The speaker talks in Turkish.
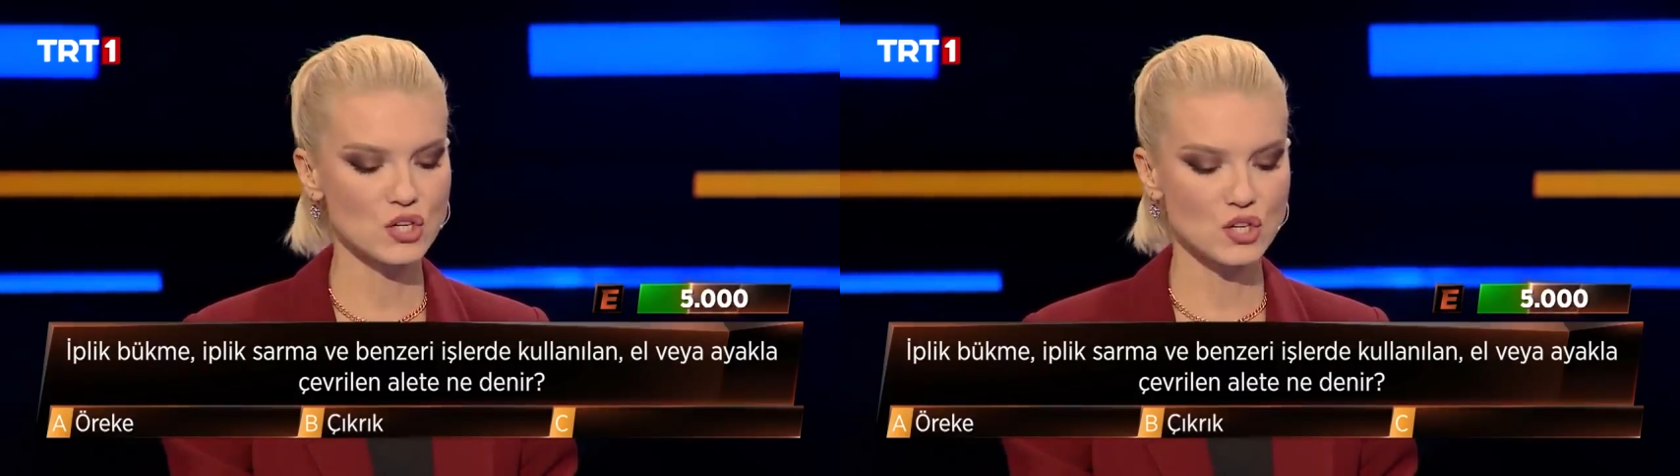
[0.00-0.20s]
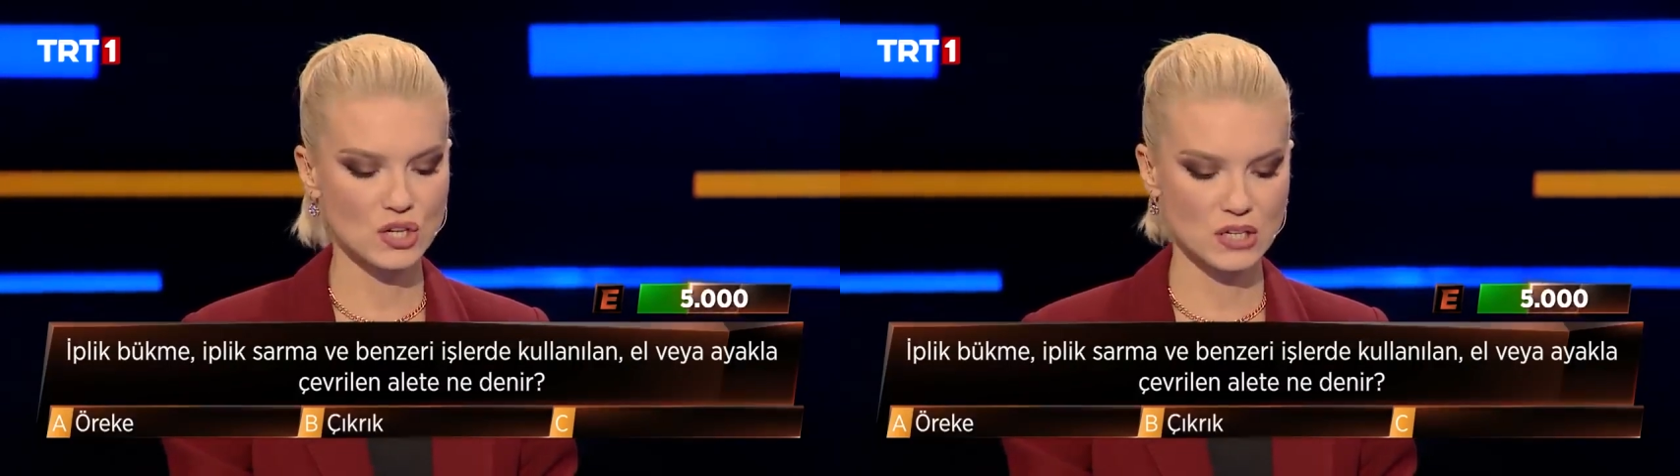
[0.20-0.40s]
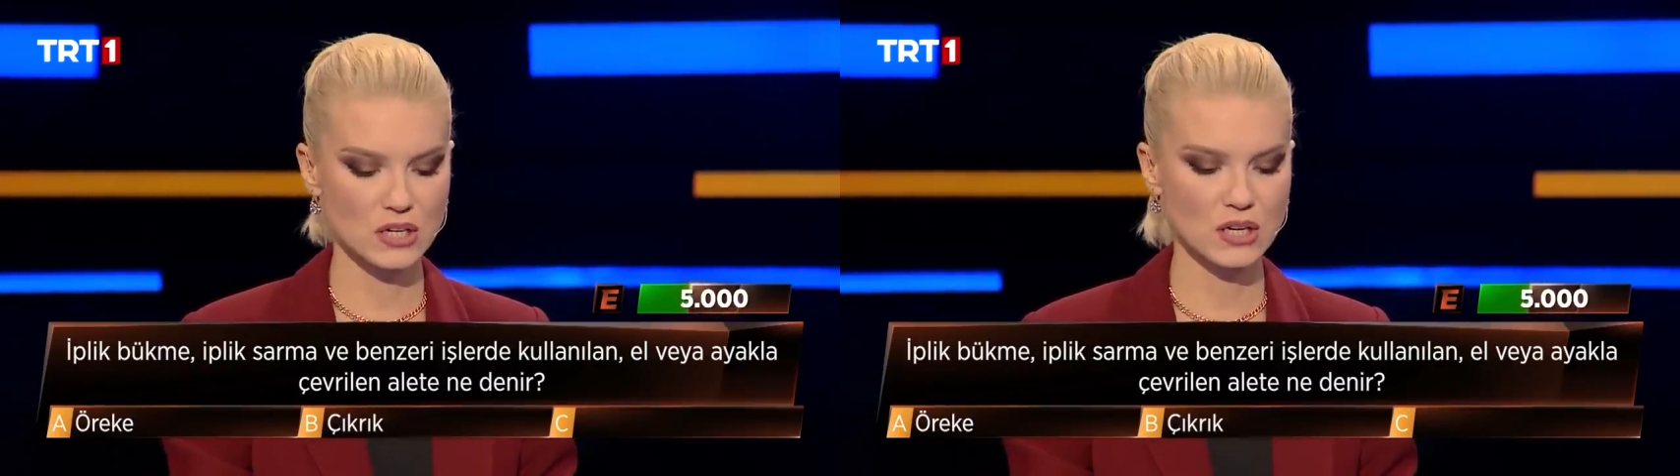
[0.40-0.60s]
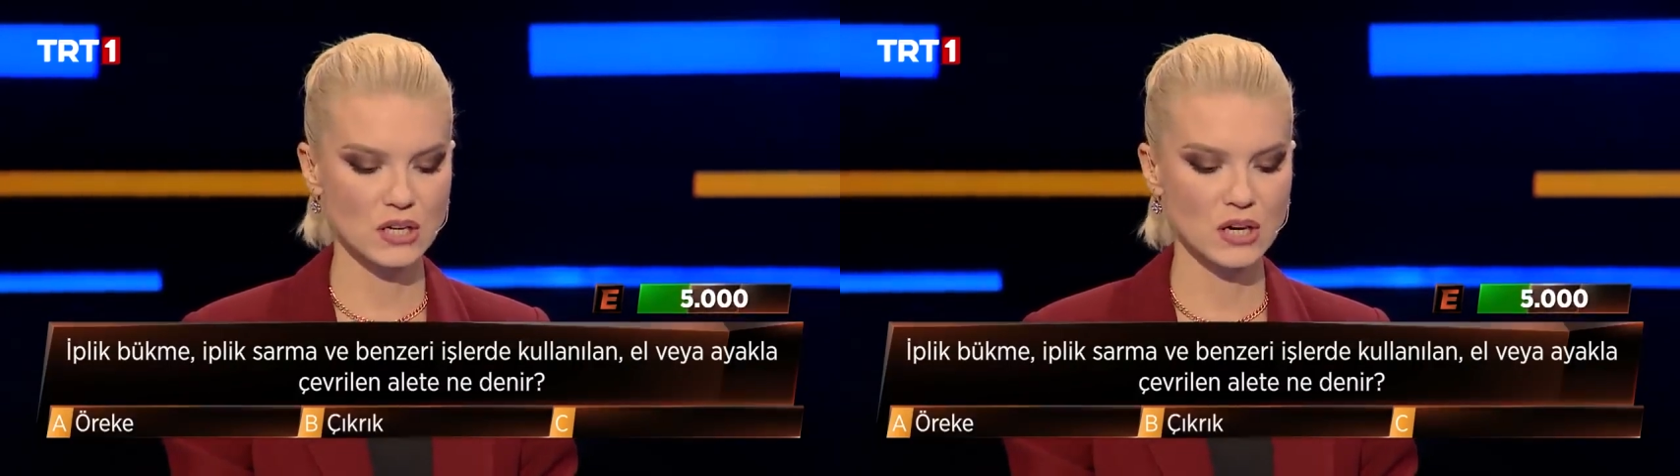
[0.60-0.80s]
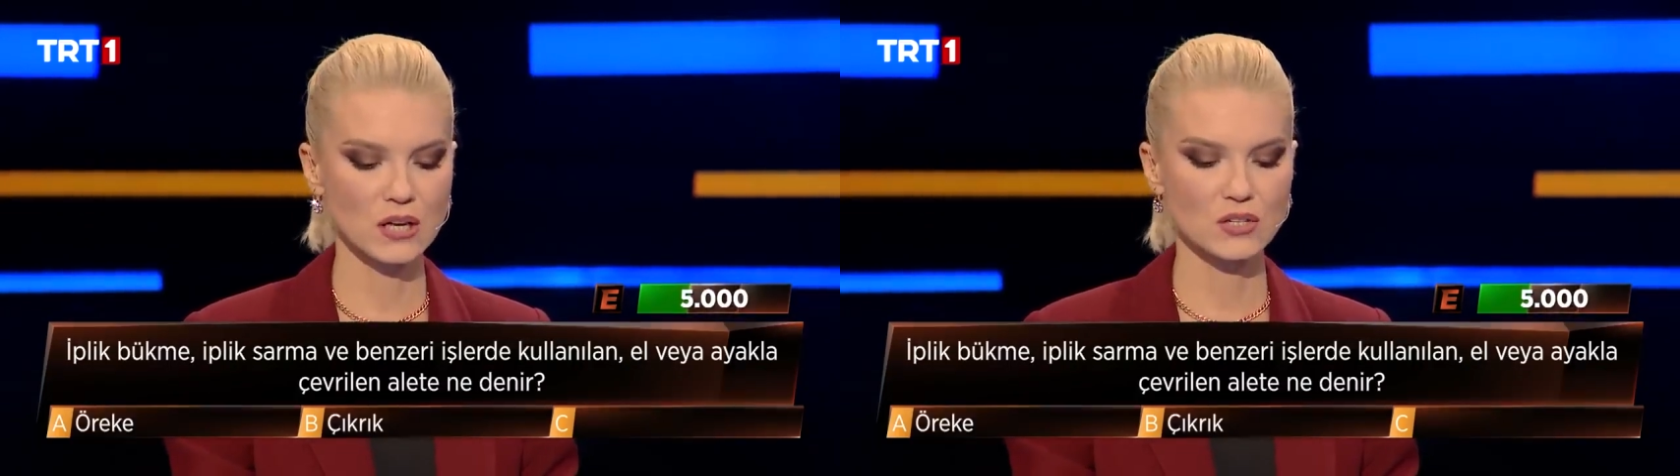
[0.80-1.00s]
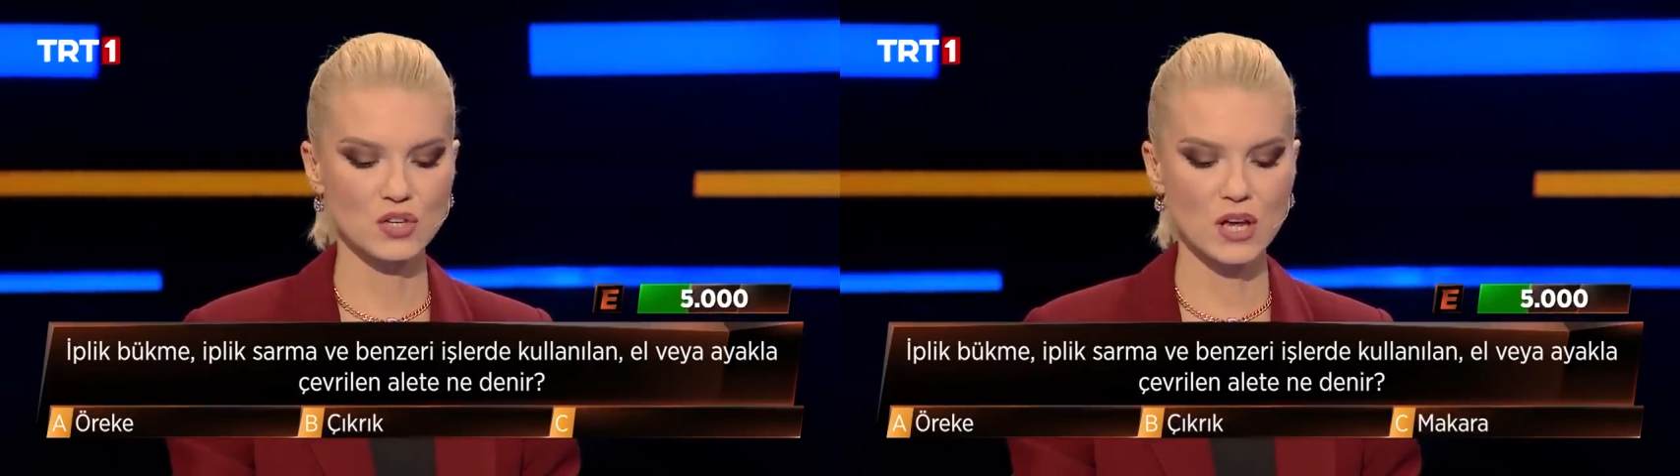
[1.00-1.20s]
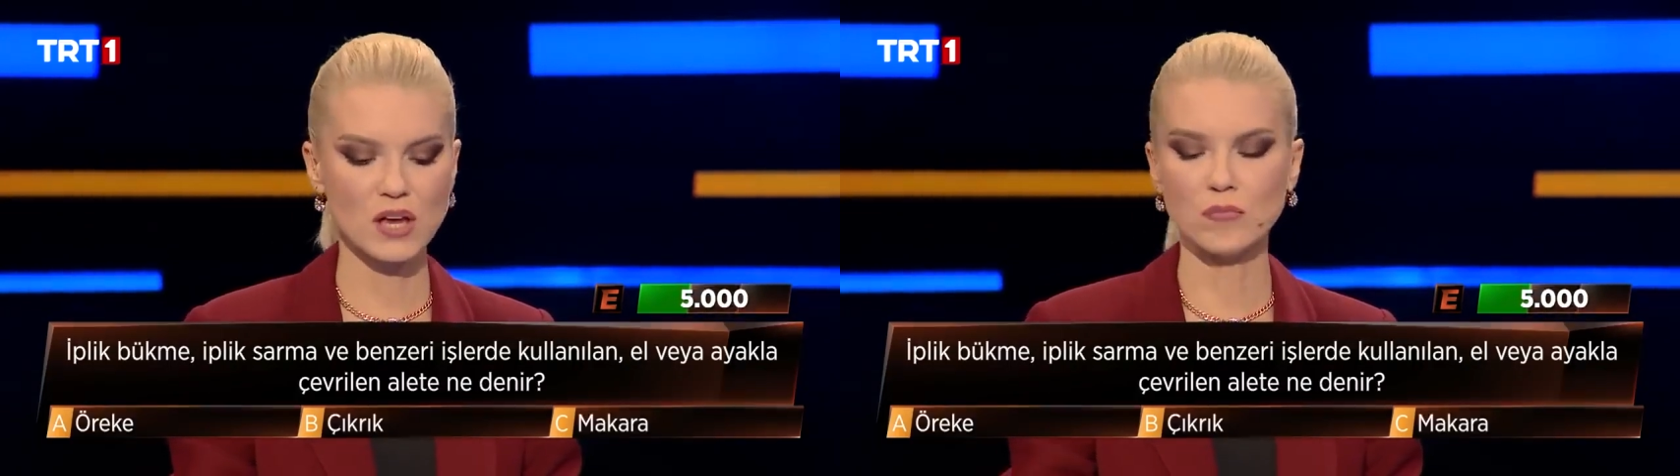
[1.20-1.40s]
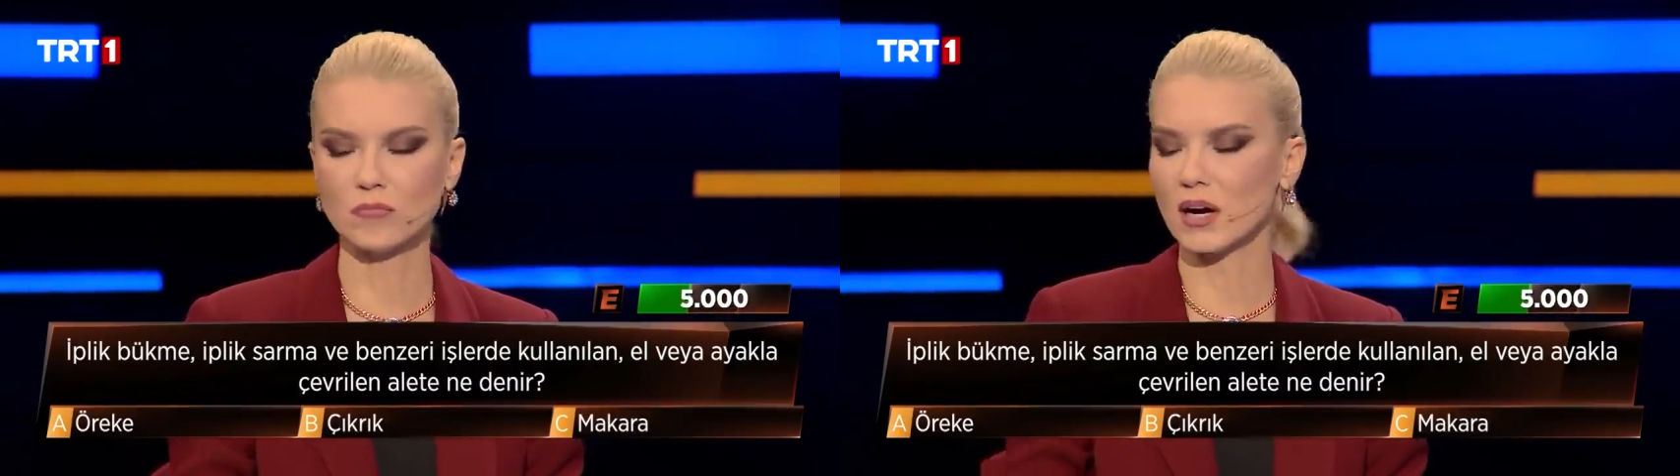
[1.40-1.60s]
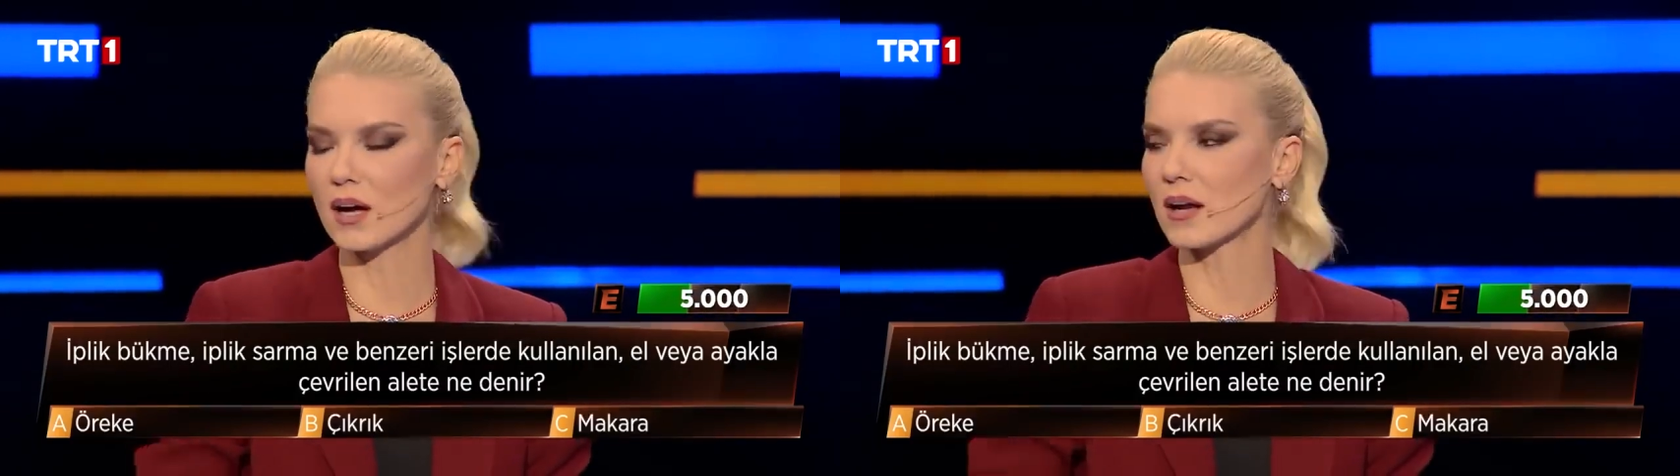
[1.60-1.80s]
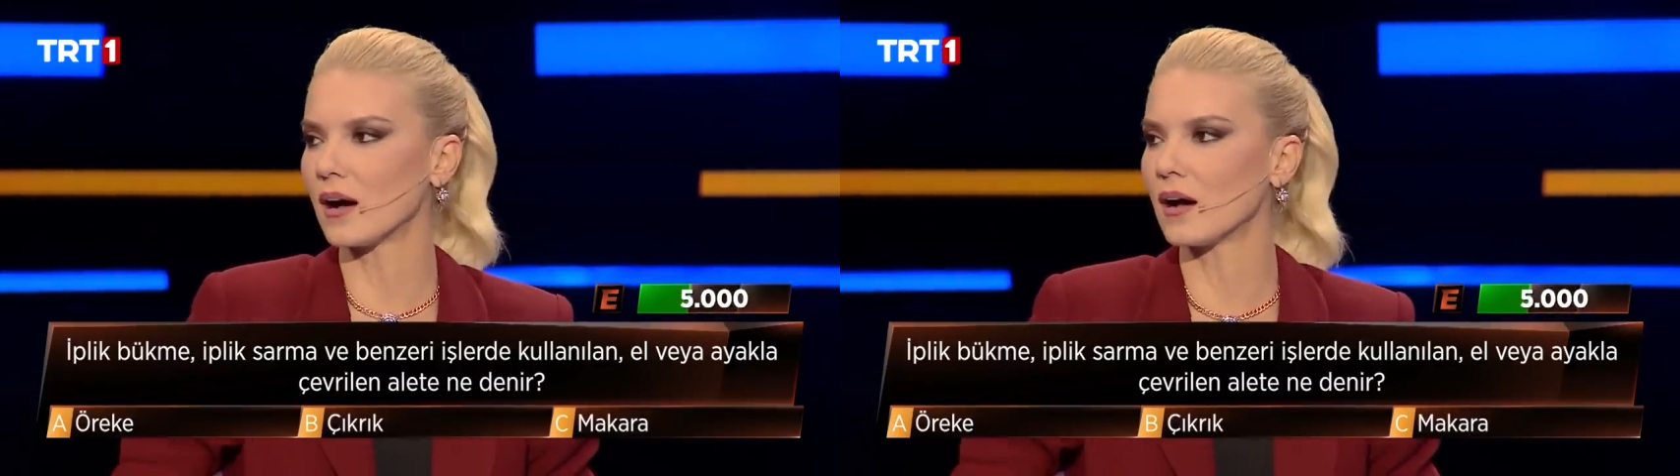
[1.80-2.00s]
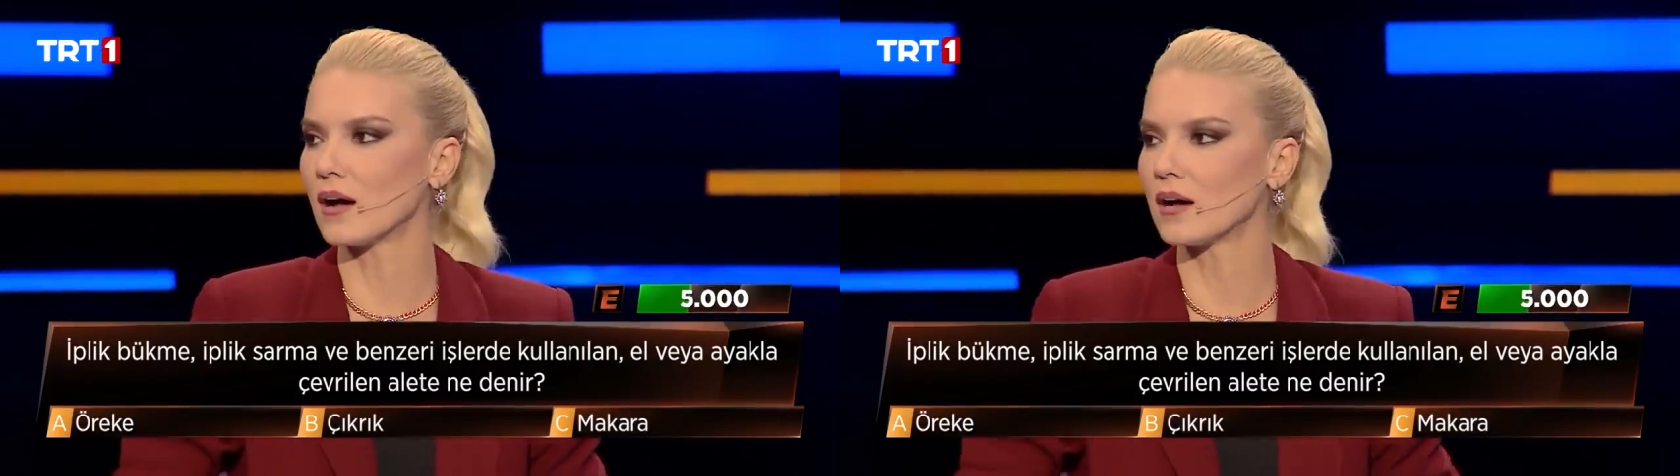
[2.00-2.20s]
Çıkırık. C. Makara